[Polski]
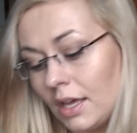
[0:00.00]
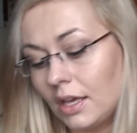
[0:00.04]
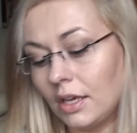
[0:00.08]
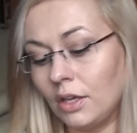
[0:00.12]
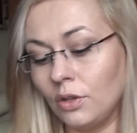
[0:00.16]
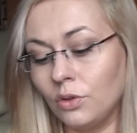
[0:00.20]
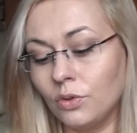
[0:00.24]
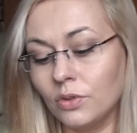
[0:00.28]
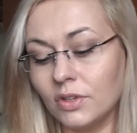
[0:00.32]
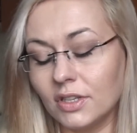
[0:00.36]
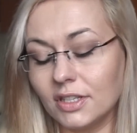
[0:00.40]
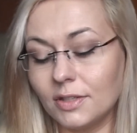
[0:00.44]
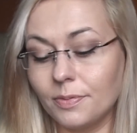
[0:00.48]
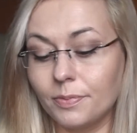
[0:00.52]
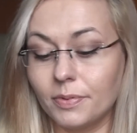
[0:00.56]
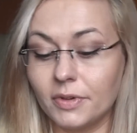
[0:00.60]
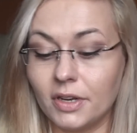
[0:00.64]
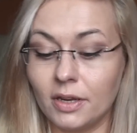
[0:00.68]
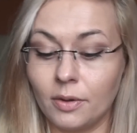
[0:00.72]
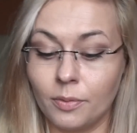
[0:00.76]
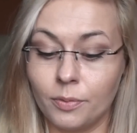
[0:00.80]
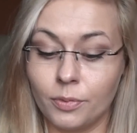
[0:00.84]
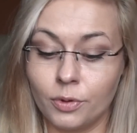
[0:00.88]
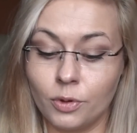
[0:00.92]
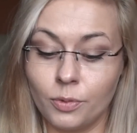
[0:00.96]
I tu jest
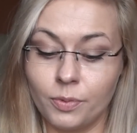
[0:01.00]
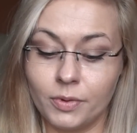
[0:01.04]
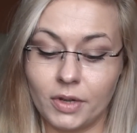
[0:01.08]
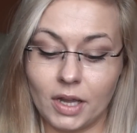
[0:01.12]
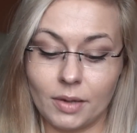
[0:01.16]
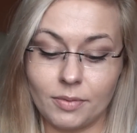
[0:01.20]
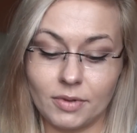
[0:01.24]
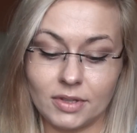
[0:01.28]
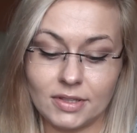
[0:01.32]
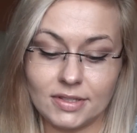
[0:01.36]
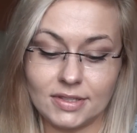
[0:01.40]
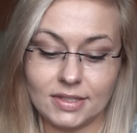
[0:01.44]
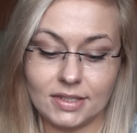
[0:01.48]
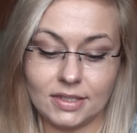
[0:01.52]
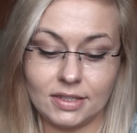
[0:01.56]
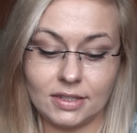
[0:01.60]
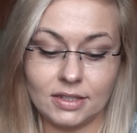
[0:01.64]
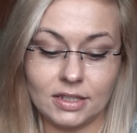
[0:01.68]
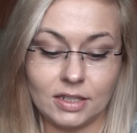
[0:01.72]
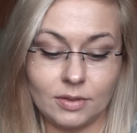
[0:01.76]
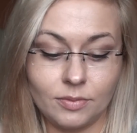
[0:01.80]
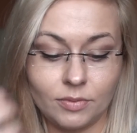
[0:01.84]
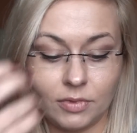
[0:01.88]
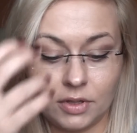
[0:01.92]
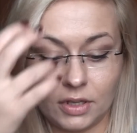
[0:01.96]
próbka między
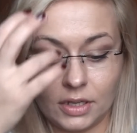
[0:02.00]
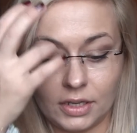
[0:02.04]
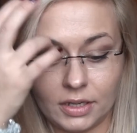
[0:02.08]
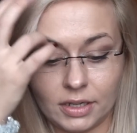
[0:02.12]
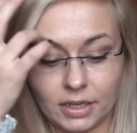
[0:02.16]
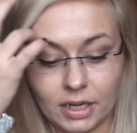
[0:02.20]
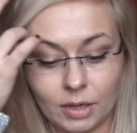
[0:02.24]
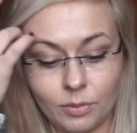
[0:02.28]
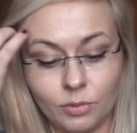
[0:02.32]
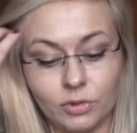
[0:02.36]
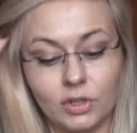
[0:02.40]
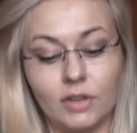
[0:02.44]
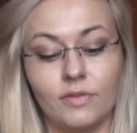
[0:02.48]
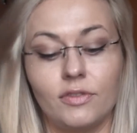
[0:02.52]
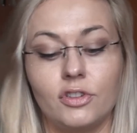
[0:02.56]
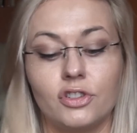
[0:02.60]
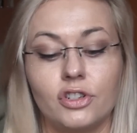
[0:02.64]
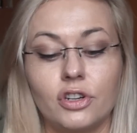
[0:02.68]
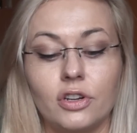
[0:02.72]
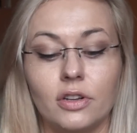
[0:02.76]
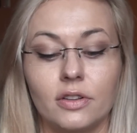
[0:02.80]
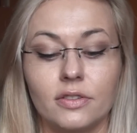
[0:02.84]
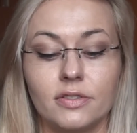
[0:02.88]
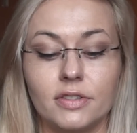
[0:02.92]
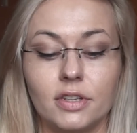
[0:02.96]
innymi kremu
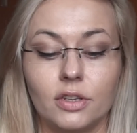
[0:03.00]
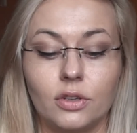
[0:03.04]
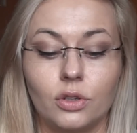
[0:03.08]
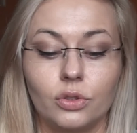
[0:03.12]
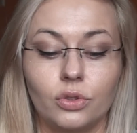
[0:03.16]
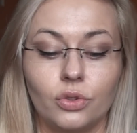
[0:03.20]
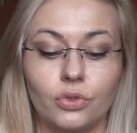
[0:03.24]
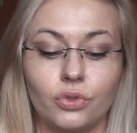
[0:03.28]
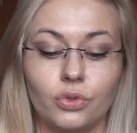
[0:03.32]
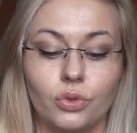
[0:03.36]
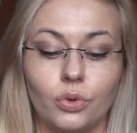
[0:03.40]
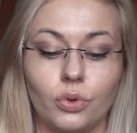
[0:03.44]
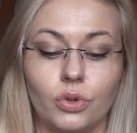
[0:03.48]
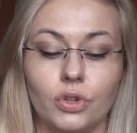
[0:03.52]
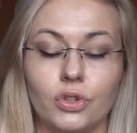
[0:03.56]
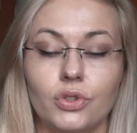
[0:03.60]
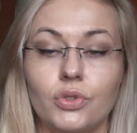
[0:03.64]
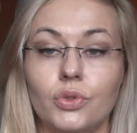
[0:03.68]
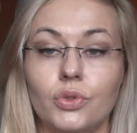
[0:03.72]
nawilżającego do skóry,